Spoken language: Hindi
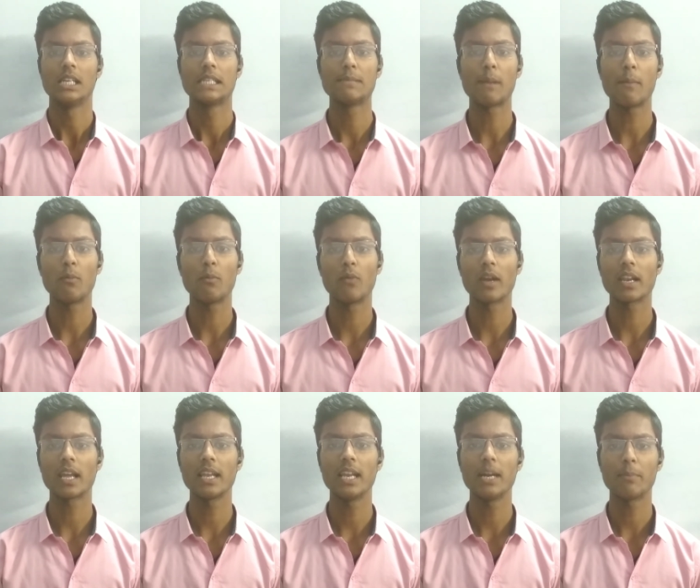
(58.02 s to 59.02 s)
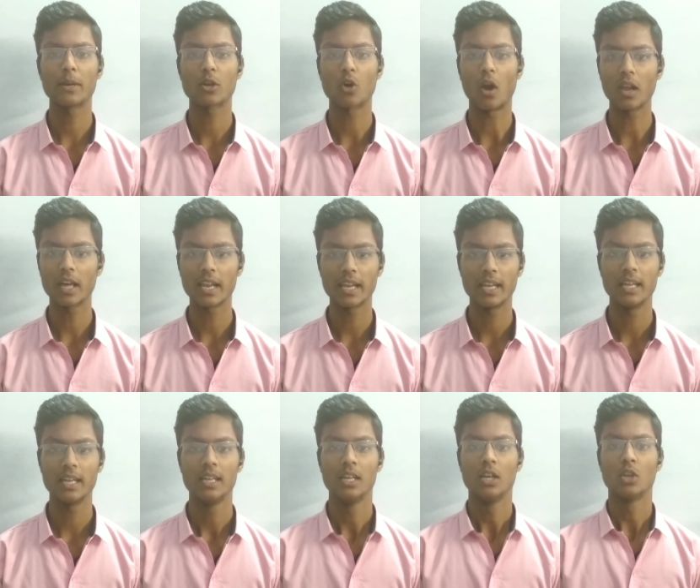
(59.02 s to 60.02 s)
जब आप 198 पर कॉल करेंगे
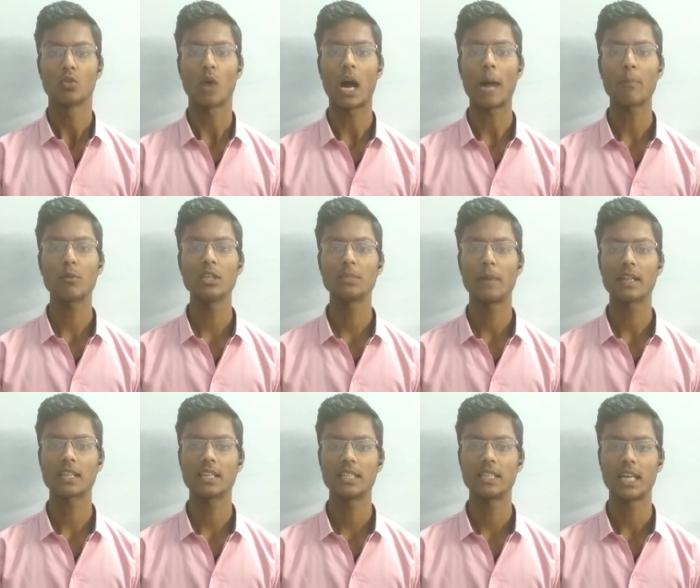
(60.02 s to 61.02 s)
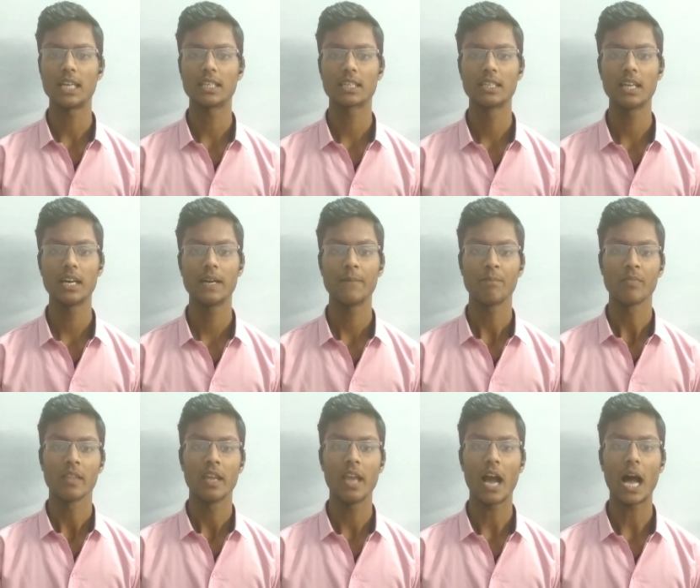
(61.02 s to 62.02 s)
तो आपको इस बात का ध्यान रखना है
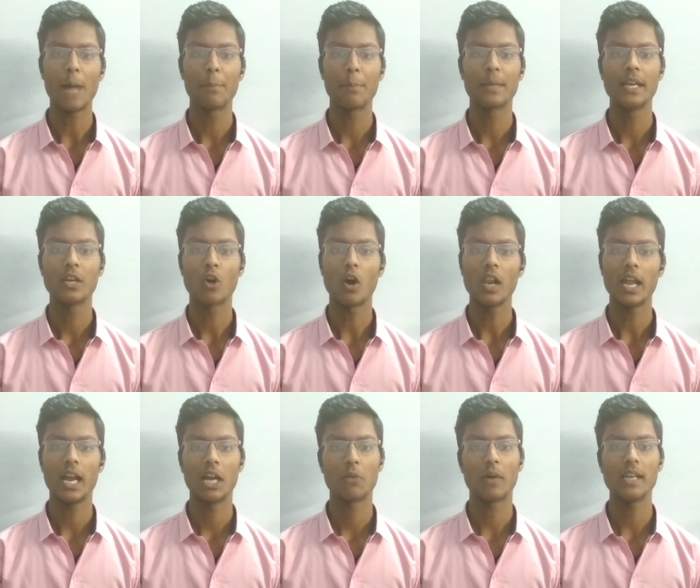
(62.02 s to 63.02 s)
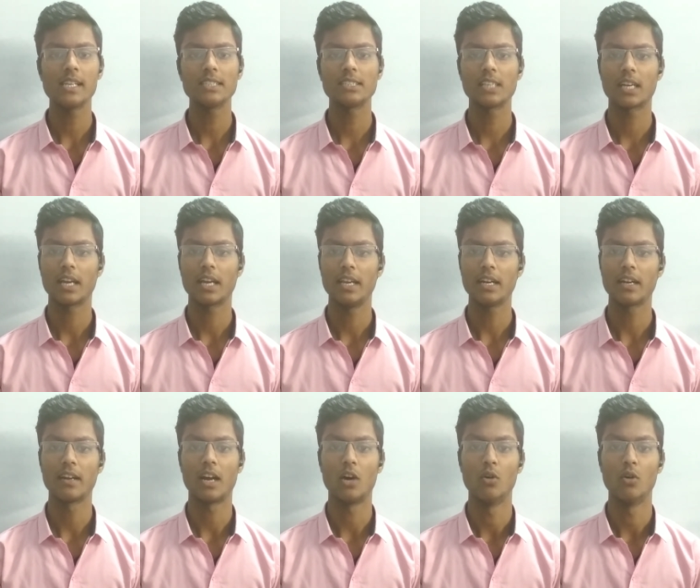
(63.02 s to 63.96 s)
कि आपकी कॉल एडवाइजर से कनेक्ट ना